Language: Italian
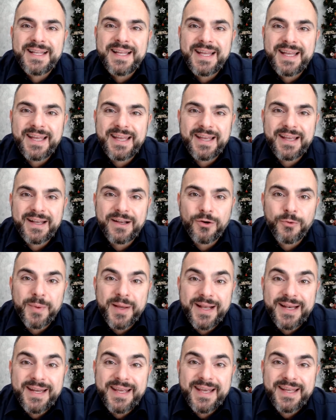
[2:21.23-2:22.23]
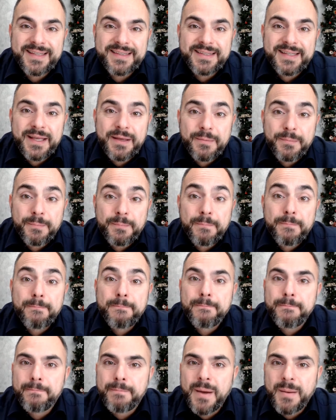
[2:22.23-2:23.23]
eh, come cliente,
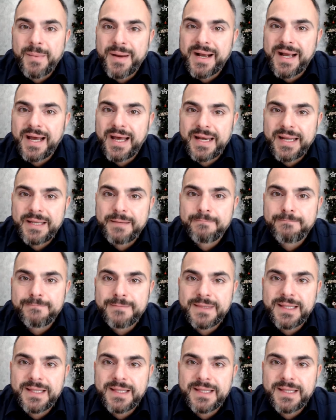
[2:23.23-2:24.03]
ma magari